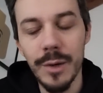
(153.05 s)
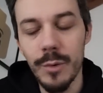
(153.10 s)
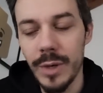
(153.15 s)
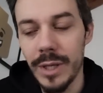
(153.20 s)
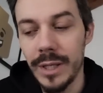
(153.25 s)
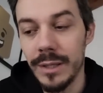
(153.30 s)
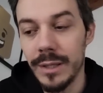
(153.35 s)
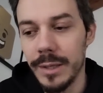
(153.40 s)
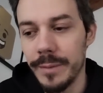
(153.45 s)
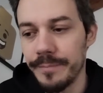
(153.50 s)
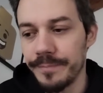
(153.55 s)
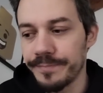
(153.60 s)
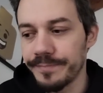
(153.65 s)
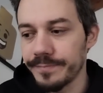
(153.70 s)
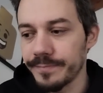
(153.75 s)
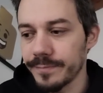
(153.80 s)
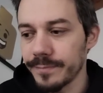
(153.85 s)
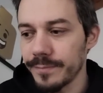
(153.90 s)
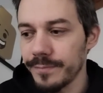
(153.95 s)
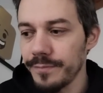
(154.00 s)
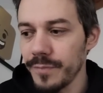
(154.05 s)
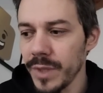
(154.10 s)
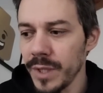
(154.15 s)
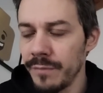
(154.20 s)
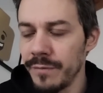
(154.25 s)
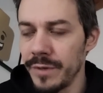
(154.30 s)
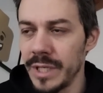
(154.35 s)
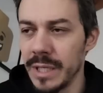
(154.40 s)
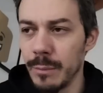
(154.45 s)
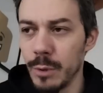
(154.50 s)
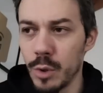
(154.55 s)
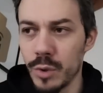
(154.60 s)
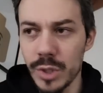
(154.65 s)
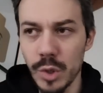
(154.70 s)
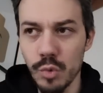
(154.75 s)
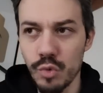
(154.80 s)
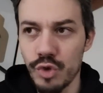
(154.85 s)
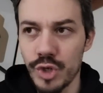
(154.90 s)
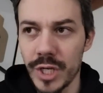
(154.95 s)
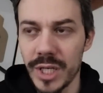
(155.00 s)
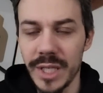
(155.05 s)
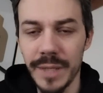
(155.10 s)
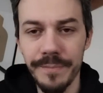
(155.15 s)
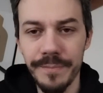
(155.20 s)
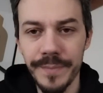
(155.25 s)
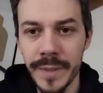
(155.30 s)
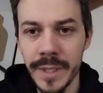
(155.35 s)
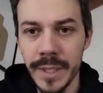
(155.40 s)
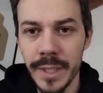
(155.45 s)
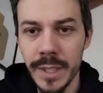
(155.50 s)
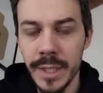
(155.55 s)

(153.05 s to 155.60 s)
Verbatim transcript: quindi vediamo cosa succede.